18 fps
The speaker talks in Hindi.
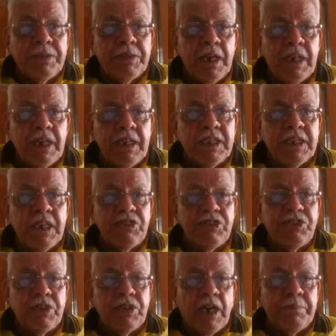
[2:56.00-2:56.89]
अब ज़रा इसके
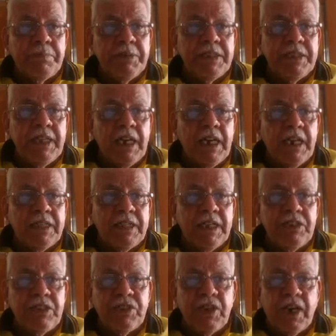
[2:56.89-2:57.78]
चार्ट भी देख
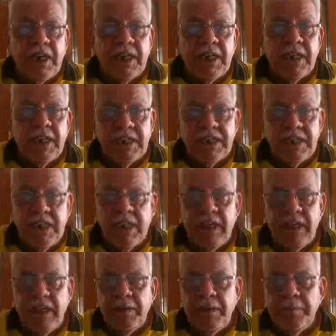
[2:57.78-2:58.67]
लेते हैं चार्ट कैसे
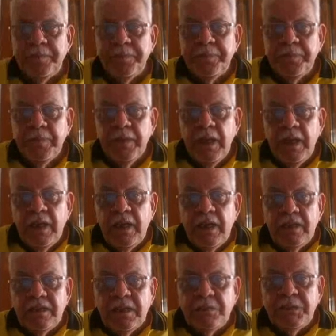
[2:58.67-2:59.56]
हैं
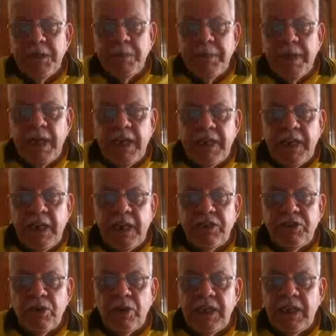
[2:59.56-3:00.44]
सबसे पहले
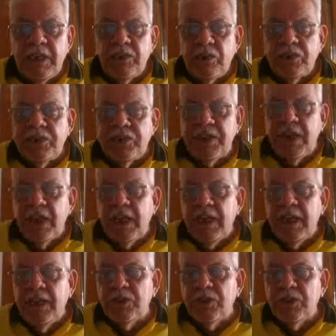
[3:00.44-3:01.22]
नेचुरली ये जो शेयर है